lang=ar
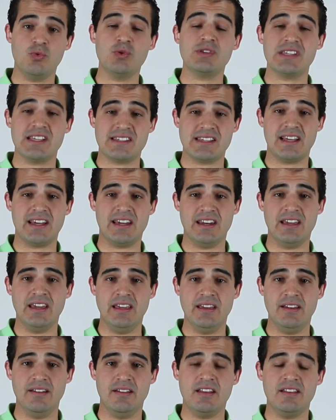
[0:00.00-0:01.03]
والسياسة
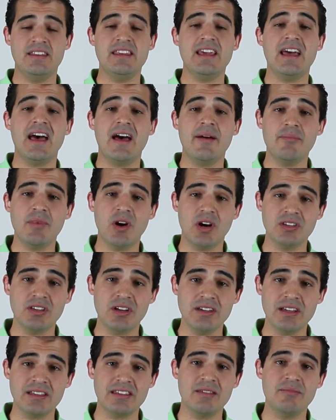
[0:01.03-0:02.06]
الخارجية دي أهم
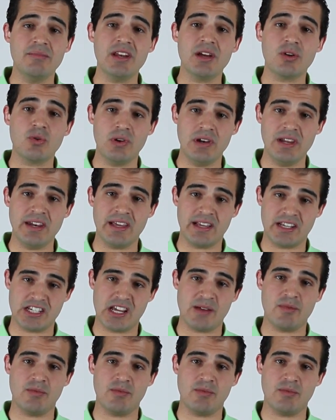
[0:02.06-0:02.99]
قضايا تهمنا كلنا كشعب